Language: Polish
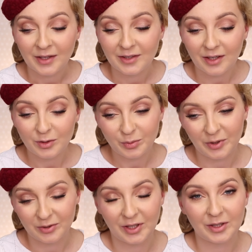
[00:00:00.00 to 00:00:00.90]
Ja
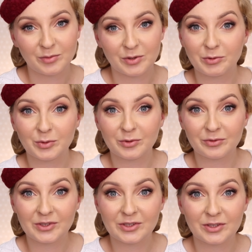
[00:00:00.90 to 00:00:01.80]
lubię o takim czymś
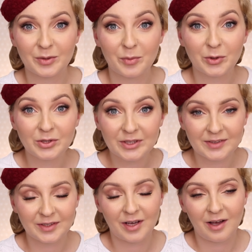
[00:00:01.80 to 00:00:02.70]
mówić.
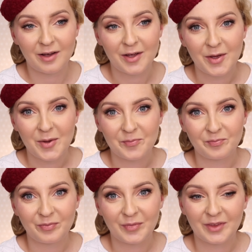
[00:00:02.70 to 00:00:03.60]
Modystka,
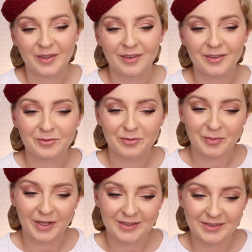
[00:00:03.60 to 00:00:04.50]
mm, w
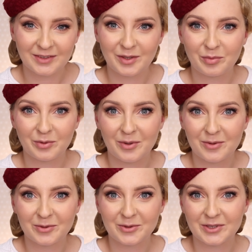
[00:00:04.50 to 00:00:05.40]
magazynie
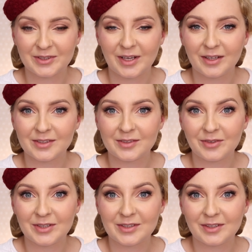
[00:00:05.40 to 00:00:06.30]
było użyte
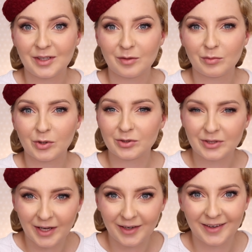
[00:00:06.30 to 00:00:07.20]
stwierdzenie
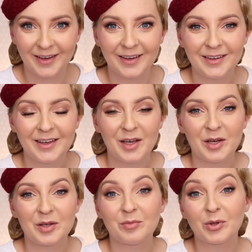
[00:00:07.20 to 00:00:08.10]
modniarka,
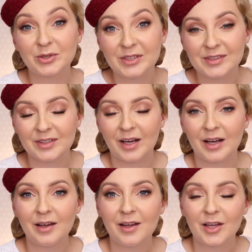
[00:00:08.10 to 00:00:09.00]

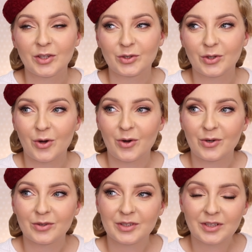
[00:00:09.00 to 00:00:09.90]
modystka
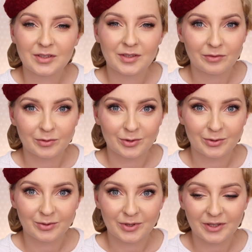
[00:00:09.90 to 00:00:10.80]
to taki zawód,
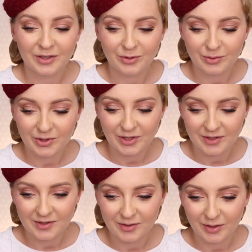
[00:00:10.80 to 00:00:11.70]
który już
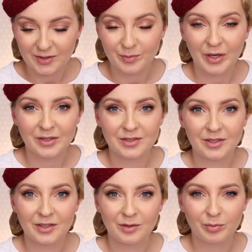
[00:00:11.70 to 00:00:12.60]
jest coraz
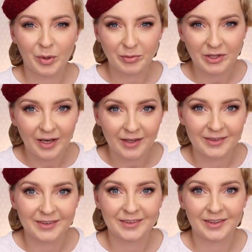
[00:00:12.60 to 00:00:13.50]
bardziej
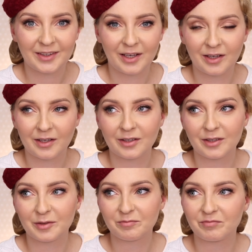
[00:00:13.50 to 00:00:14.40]
pomijany, tak jak
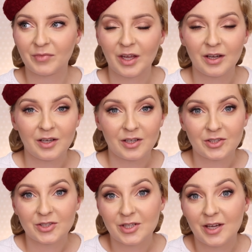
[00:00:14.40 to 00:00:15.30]

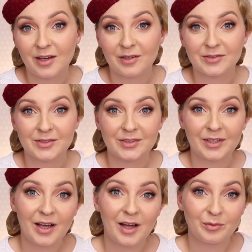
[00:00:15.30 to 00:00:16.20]
szewc,
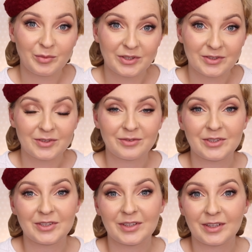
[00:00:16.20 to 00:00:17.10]
zegarmistrz i
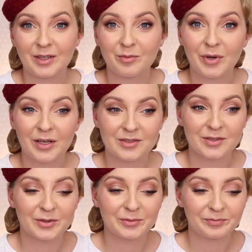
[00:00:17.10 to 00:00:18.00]
wiecie, takie
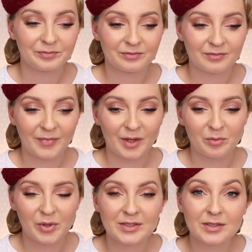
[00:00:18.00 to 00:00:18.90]
bardzo mm,
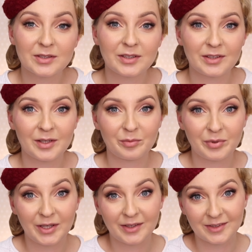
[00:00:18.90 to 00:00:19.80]
precyzyjne,
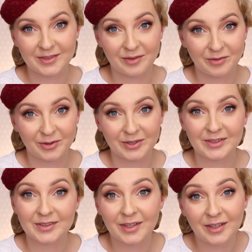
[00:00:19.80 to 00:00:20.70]
piękne zawody,
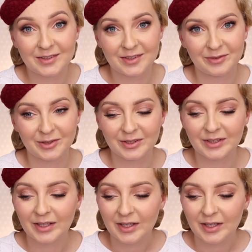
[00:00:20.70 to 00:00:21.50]
stare zawody.